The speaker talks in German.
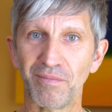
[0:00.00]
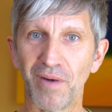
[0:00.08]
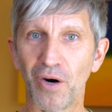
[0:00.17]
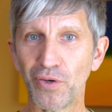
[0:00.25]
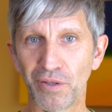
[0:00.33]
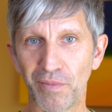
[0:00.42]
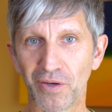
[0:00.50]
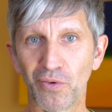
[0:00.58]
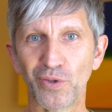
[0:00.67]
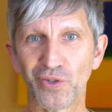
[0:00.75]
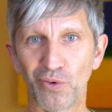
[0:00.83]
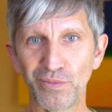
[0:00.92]
eben auch nicht mehr
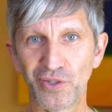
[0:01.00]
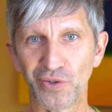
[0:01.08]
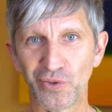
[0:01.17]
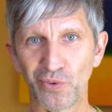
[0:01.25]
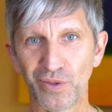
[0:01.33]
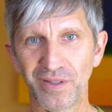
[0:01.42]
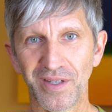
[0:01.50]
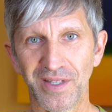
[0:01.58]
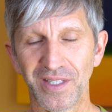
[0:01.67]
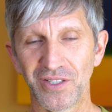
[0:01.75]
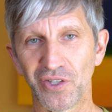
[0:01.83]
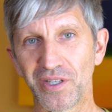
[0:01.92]
groß rumzusuchen,
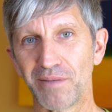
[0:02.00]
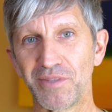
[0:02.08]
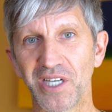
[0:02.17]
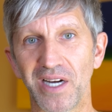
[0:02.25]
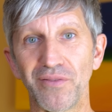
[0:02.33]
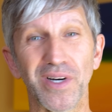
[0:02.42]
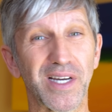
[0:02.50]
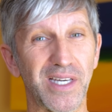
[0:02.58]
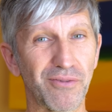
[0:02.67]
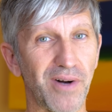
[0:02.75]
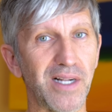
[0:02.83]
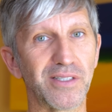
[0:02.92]
sondern mich einfach
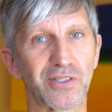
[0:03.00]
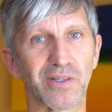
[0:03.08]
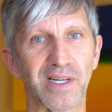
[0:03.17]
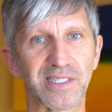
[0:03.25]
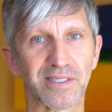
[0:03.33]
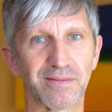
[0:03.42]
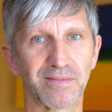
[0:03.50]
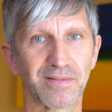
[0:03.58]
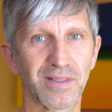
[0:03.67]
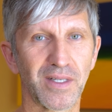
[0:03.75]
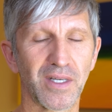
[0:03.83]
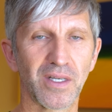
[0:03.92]
eher fallen zu lassen.
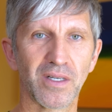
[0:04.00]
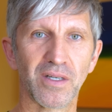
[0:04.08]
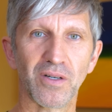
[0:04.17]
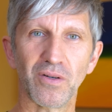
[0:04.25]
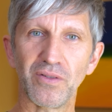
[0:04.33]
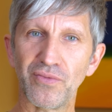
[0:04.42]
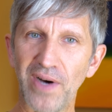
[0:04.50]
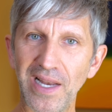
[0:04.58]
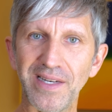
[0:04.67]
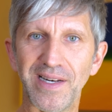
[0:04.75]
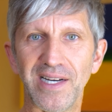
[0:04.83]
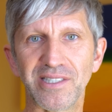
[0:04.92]
Und
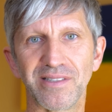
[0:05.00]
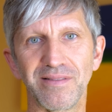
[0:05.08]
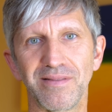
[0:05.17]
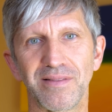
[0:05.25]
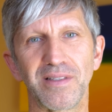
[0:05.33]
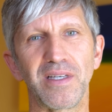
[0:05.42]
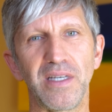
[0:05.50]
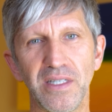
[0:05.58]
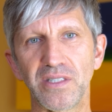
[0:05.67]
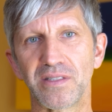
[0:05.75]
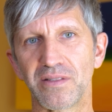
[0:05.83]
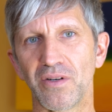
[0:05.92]
fallen lassen
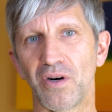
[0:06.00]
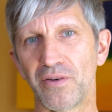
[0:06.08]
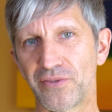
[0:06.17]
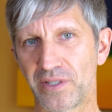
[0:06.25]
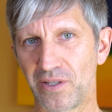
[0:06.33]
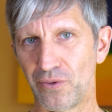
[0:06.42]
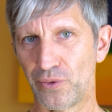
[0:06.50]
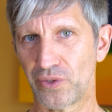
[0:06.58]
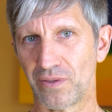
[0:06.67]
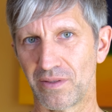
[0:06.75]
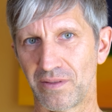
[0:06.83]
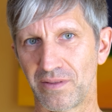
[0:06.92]
ist oft die Lösung.